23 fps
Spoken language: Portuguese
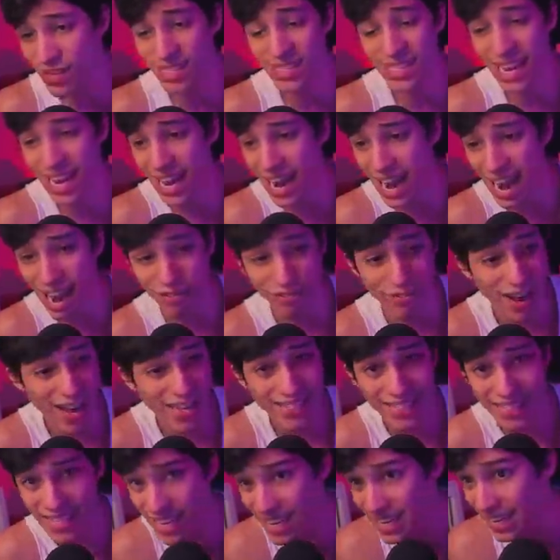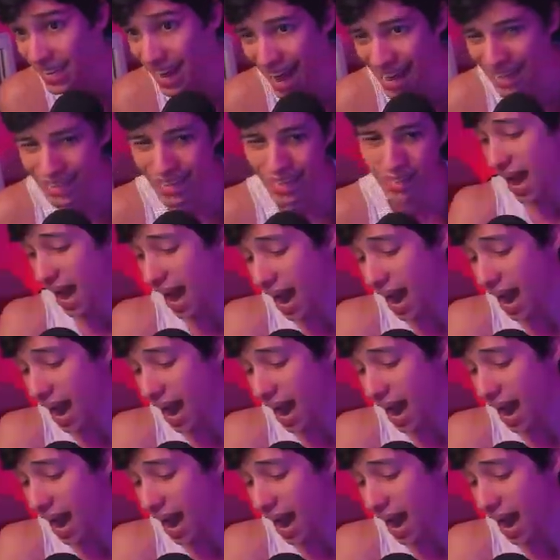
sem gravar, sem nada.